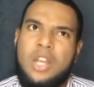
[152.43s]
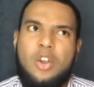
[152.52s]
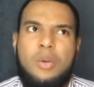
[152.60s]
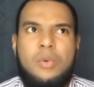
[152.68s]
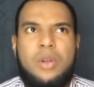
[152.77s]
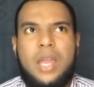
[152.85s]

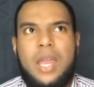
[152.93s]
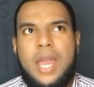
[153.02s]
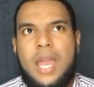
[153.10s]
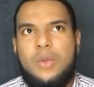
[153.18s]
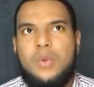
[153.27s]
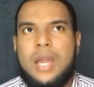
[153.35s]
como que
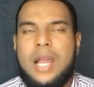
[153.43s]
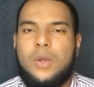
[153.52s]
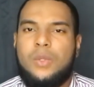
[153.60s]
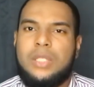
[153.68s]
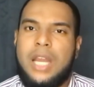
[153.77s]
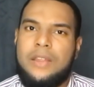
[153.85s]
hay una
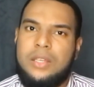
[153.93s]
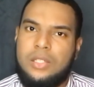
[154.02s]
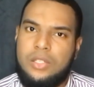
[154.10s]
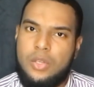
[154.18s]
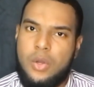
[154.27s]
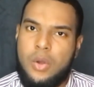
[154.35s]

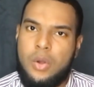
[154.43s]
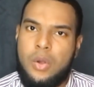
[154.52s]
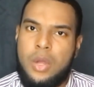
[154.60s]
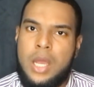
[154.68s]
contradicción.